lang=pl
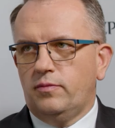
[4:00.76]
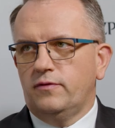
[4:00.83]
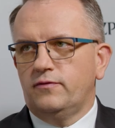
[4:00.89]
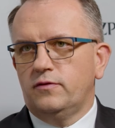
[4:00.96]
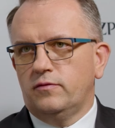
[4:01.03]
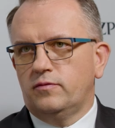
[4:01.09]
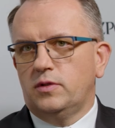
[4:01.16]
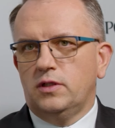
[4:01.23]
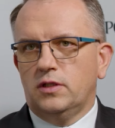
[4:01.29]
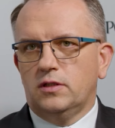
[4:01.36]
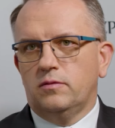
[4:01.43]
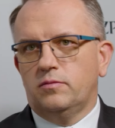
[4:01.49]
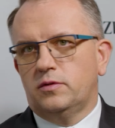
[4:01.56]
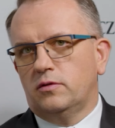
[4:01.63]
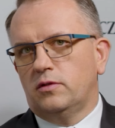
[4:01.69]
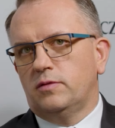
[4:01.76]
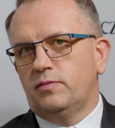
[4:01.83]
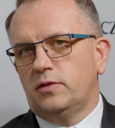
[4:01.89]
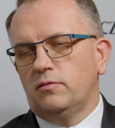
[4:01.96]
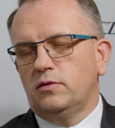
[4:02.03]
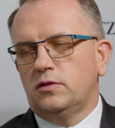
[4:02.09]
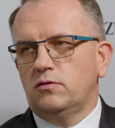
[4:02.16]
pewno obszarach na przykład
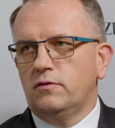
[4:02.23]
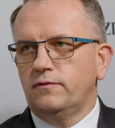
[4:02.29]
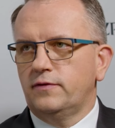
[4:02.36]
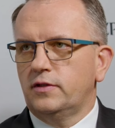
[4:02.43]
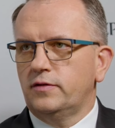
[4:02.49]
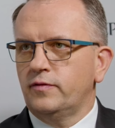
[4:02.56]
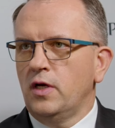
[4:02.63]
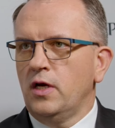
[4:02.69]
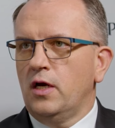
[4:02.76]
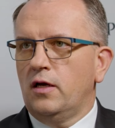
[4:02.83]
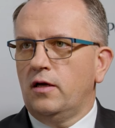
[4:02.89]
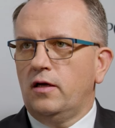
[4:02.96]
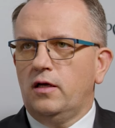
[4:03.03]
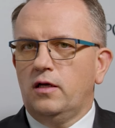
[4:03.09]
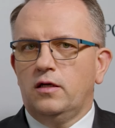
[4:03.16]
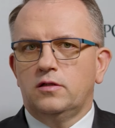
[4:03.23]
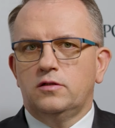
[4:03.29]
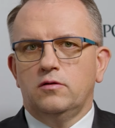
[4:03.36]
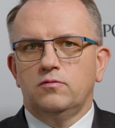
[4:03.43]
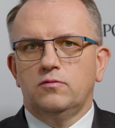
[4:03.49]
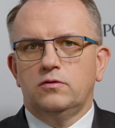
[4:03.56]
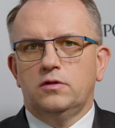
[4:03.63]
przemysłowych e,
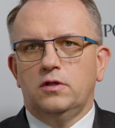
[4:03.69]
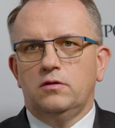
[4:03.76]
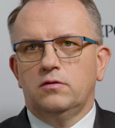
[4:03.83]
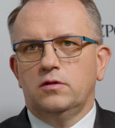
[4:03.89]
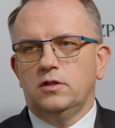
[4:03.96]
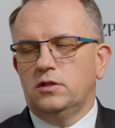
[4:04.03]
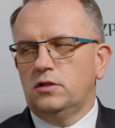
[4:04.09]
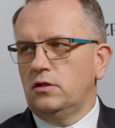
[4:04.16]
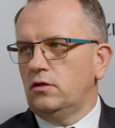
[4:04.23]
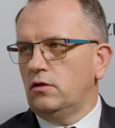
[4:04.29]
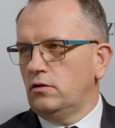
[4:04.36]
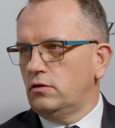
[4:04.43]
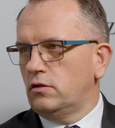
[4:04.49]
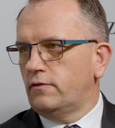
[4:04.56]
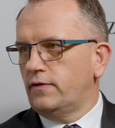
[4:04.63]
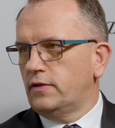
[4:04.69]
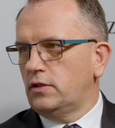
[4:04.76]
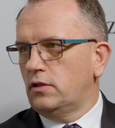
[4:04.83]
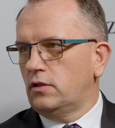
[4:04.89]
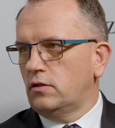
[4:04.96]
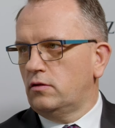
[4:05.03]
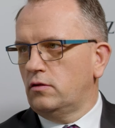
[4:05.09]
są duże luki, jeżeli chodzi o
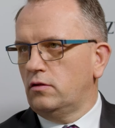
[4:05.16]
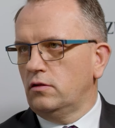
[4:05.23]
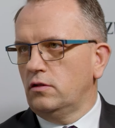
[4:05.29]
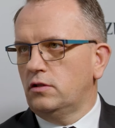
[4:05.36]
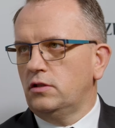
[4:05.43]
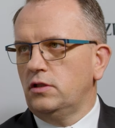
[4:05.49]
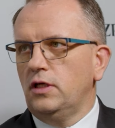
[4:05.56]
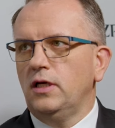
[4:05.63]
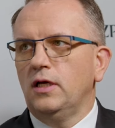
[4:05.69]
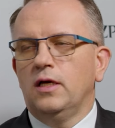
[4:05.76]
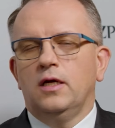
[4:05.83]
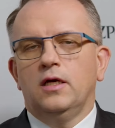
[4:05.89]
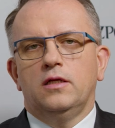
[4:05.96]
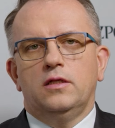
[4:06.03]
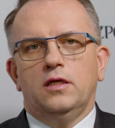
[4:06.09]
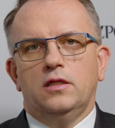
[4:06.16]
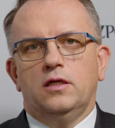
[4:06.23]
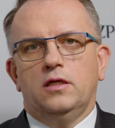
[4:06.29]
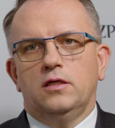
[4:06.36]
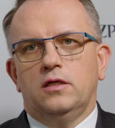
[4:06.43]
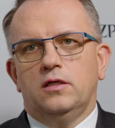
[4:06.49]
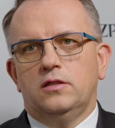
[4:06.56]
kwestie technologiczne.
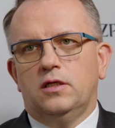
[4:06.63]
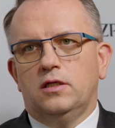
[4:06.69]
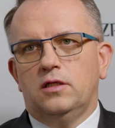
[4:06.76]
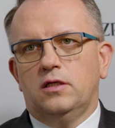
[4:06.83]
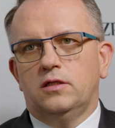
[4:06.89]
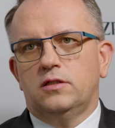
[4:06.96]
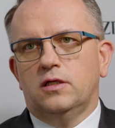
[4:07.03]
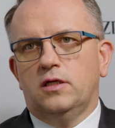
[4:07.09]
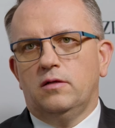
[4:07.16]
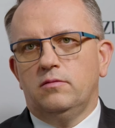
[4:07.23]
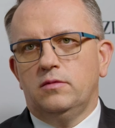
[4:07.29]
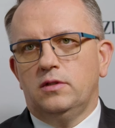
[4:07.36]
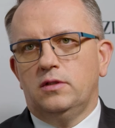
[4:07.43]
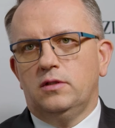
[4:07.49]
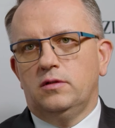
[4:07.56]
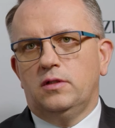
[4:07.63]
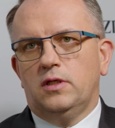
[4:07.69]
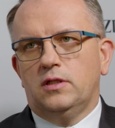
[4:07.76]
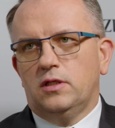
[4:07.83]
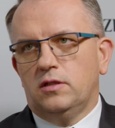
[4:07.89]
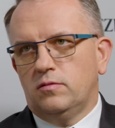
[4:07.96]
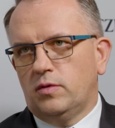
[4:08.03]
Nadal, nadal czekamy i
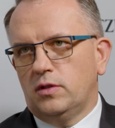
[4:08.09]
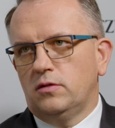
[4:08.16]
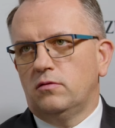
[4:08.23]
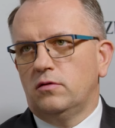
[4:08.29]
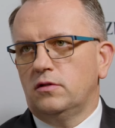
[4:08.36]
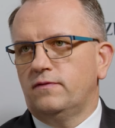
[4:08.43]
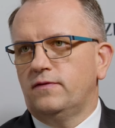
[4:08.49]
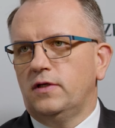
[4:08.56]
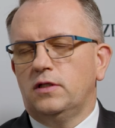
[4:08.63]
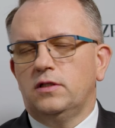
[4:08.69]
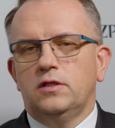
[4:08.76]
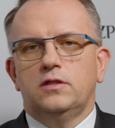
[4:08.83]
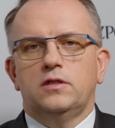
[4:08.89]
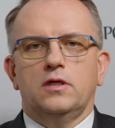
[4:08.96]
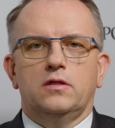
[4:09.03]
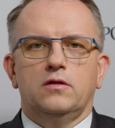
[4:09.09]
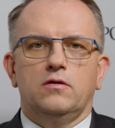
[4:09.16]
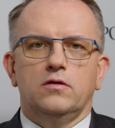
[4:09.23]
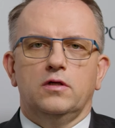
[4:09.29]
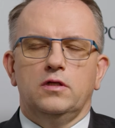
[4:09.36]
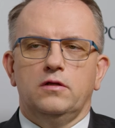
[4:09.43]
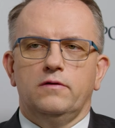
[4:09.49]
nadal będą rozwijane
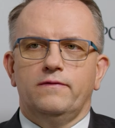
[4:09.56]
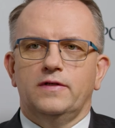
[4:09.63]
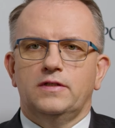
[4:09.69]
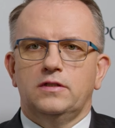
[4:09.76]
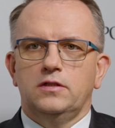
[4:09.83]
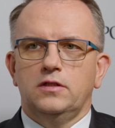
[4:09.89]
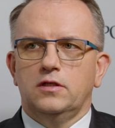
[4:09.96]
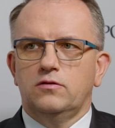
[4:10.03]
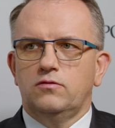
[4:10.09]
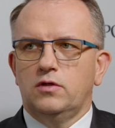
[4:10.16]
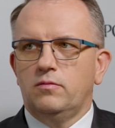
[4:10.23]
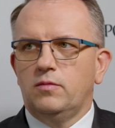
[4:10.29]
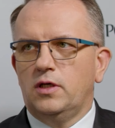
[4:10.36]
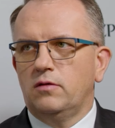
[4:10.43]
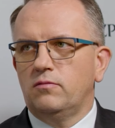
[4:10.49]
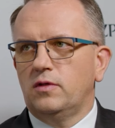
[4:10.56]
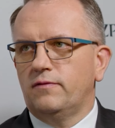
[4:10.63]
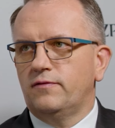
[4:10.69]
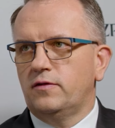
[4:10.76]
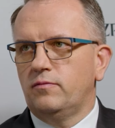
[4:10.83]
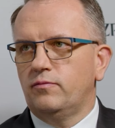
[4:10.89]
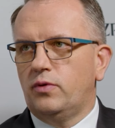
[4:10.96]
technologie innowacyjne, które mają nam
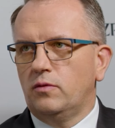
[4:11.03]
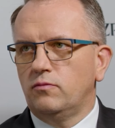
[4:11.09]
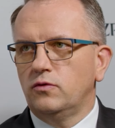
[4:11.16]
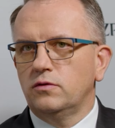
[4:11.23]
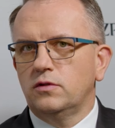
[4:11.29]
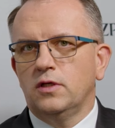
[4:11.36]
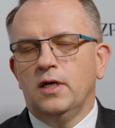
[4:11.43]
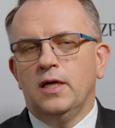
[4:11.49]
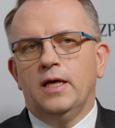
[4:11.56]
w tym pomóc.